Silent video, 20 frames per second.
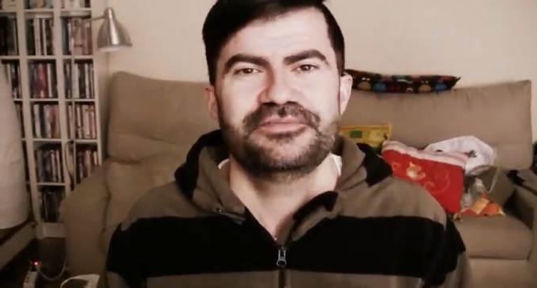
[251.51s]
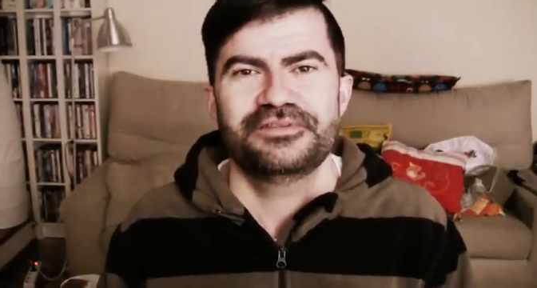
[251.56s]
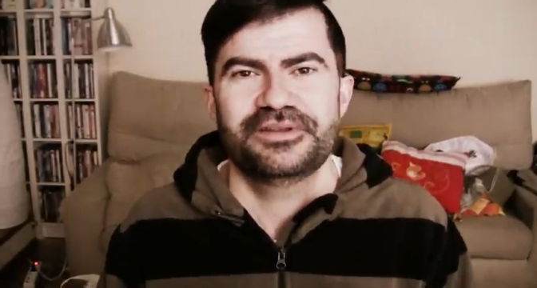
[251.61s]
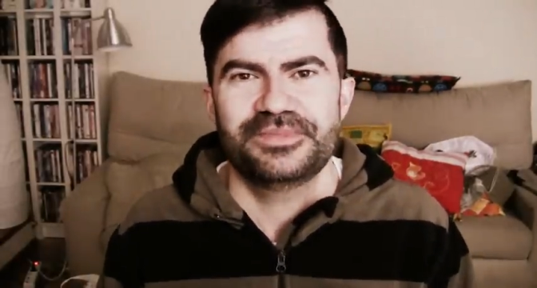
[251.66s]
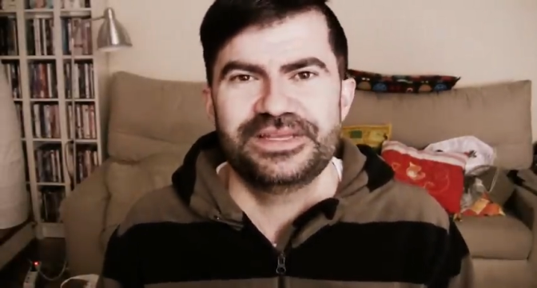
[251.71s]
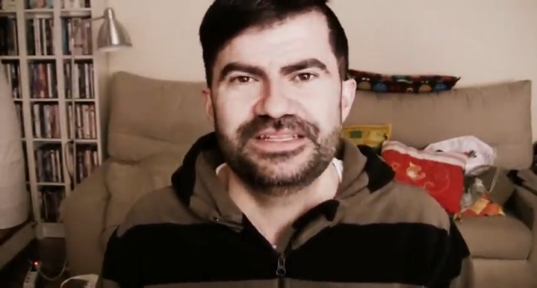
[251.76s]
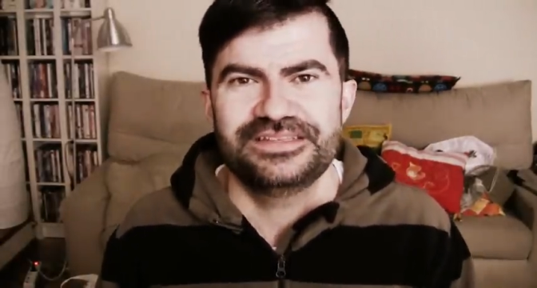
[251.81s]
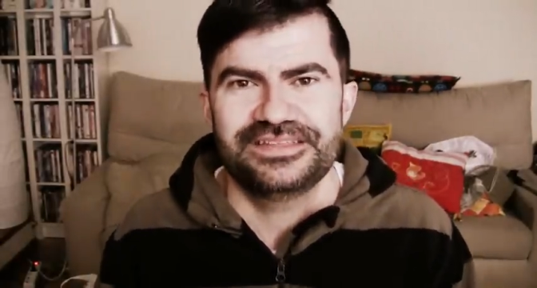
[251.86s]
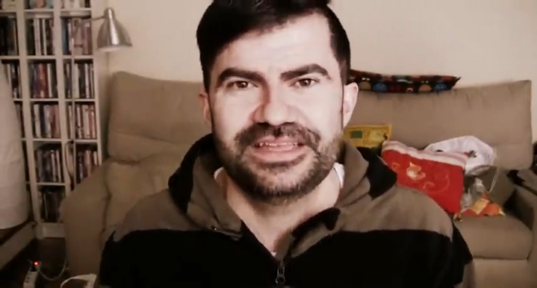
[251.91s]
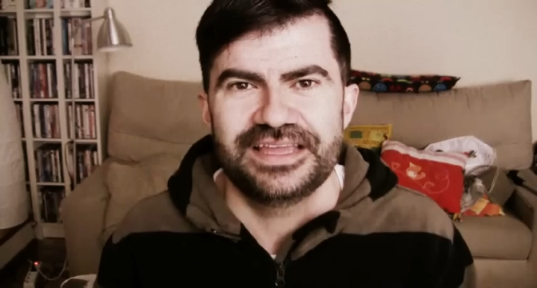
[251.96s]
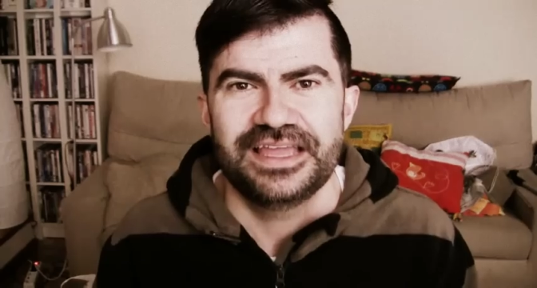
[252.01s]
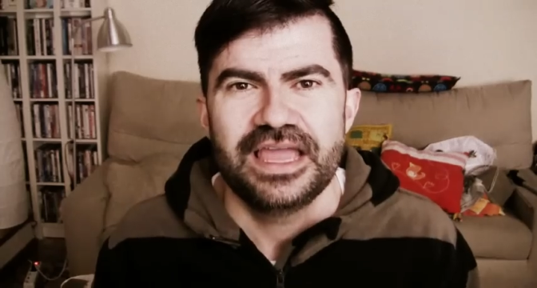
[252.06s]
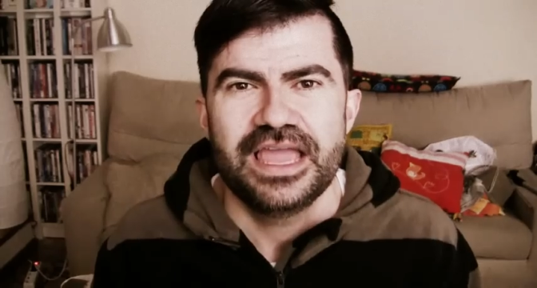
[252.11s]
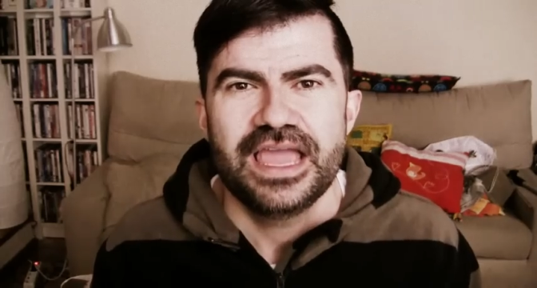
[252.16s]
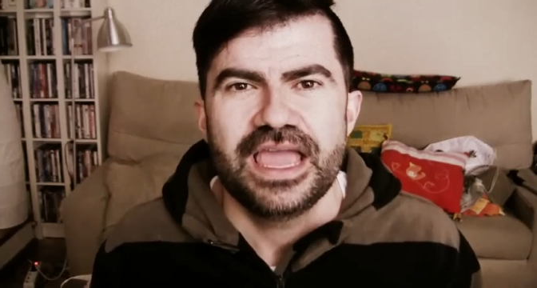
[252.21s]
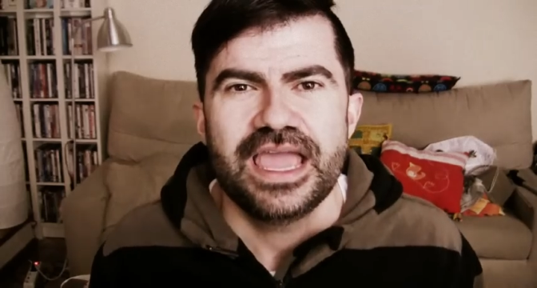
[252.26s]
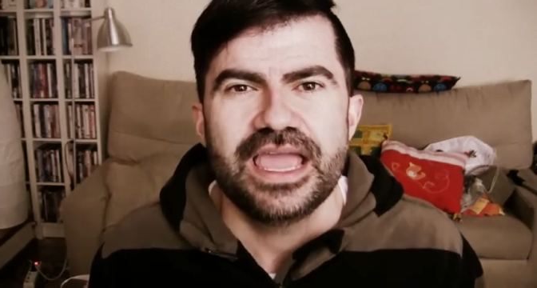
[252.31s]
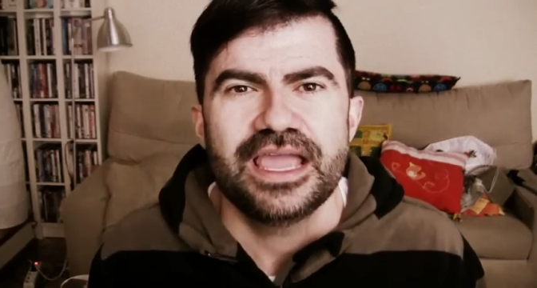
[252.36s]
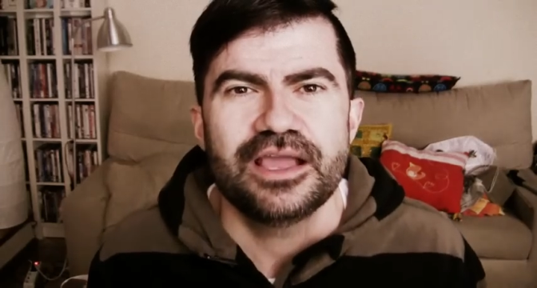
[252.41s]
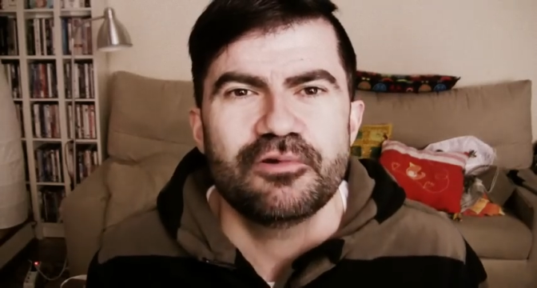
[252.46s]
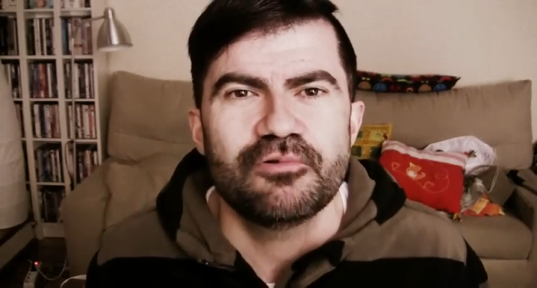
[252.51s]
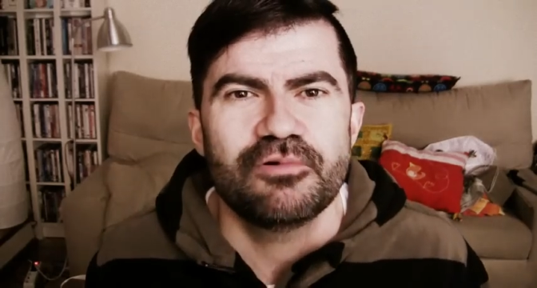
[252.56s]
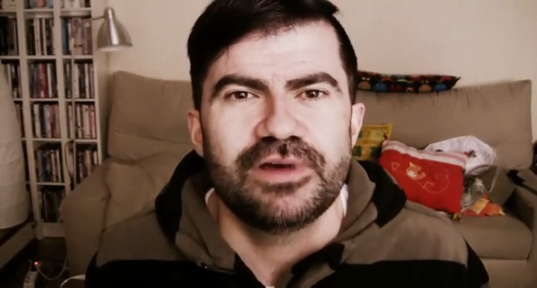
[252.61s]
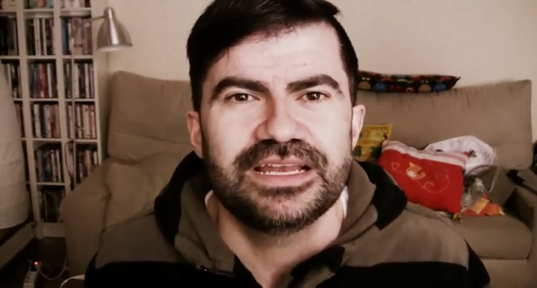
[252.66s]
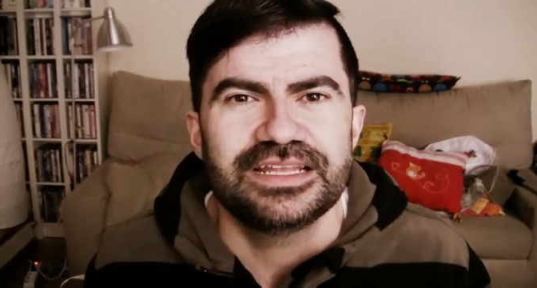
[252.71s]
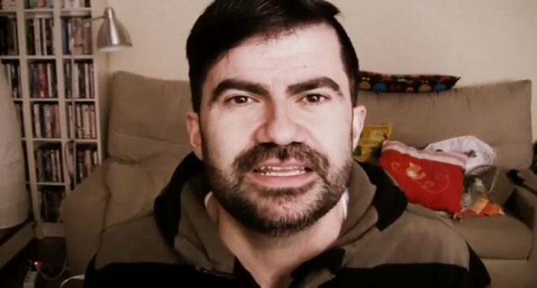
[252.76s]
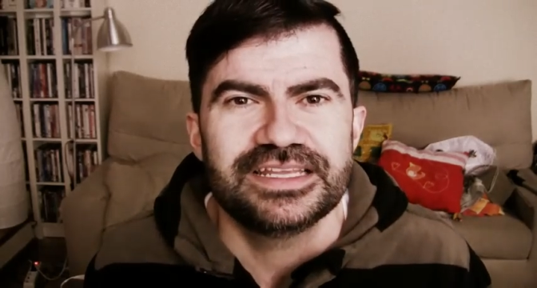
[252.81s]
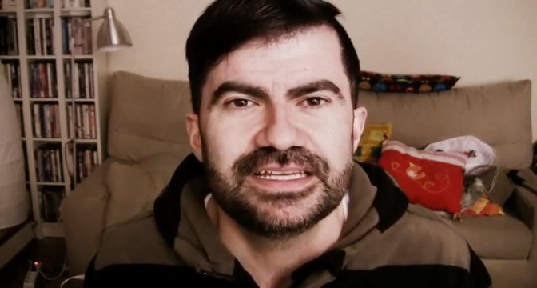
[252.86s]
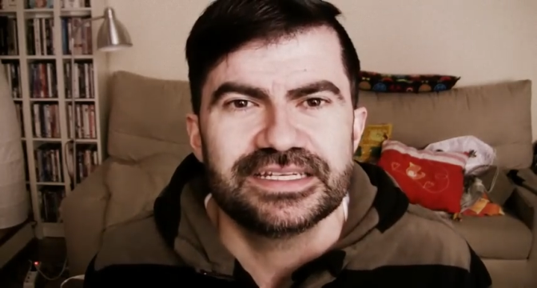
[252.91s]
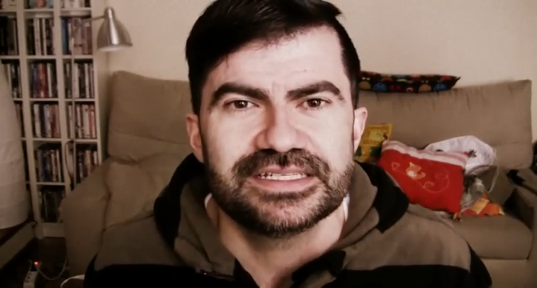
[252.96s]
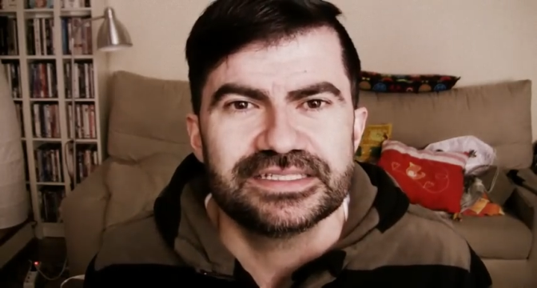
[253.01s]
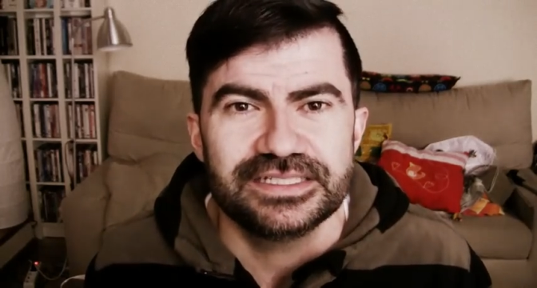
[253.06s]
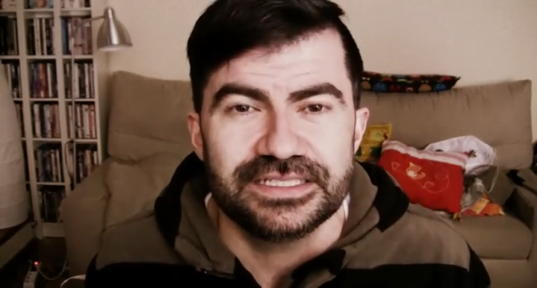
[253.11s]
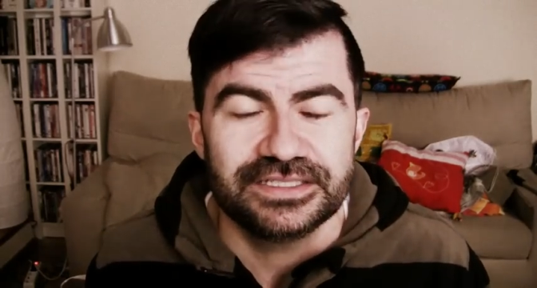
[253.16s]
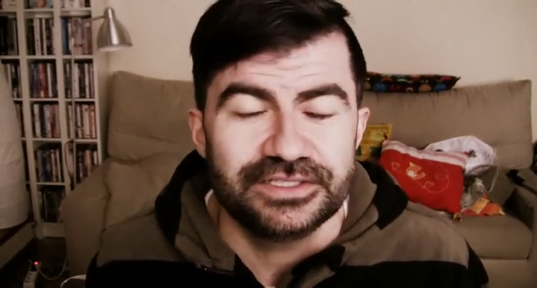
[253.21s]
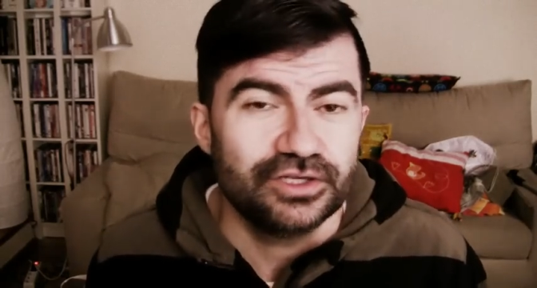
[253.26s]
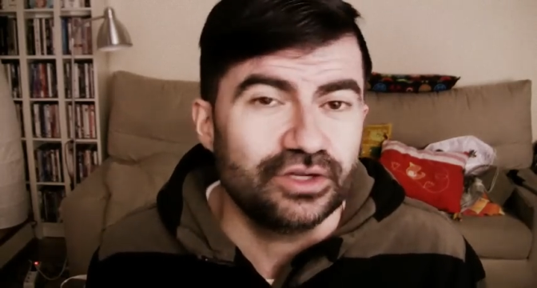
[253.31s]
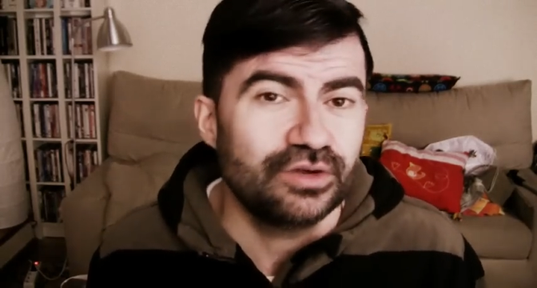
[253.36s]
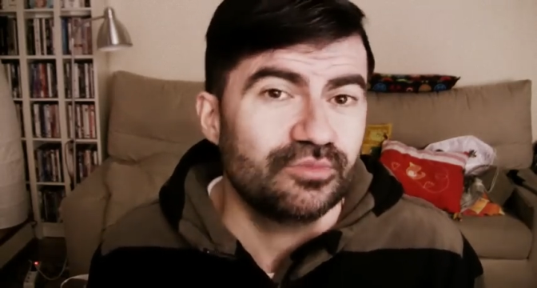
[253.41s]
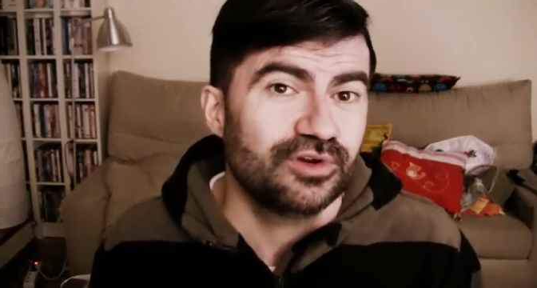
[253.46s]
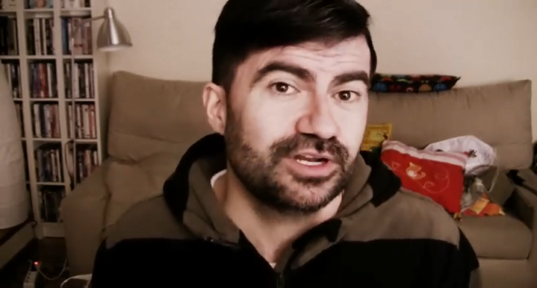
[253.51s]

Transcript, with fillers: libremente en cualquier sitio,